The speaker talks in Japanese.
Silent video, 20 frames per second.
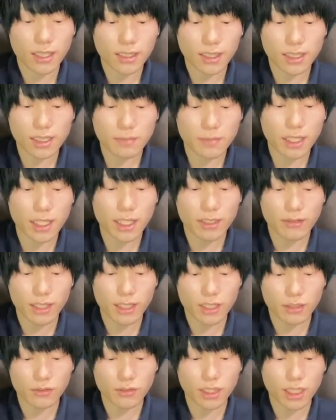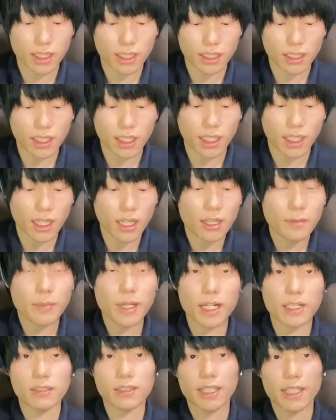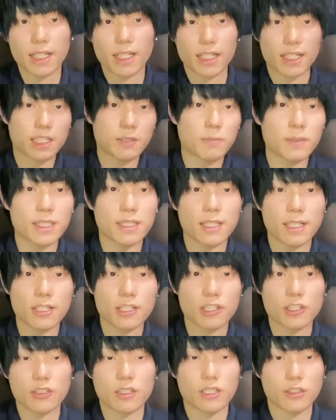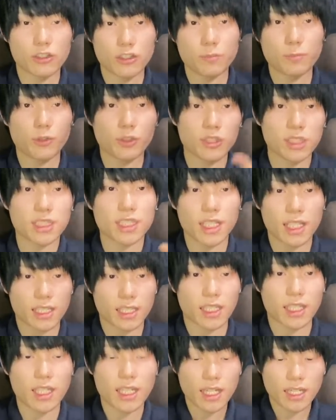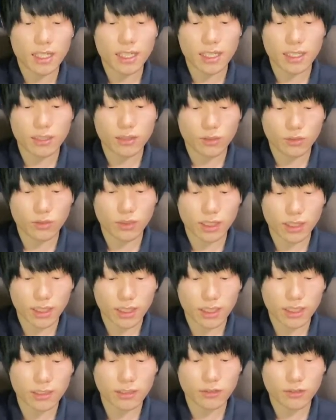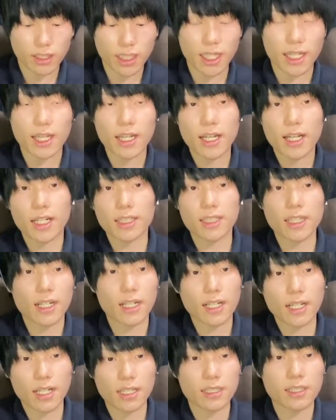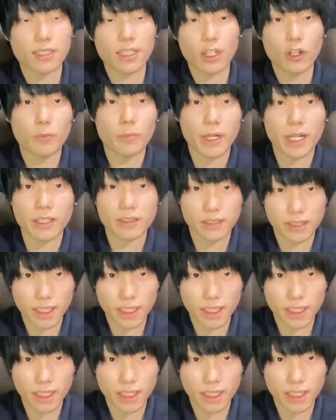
立ち回りは基本的にパールレイが SP30 でループを2体にかけることができるので、アタッカー2体をパール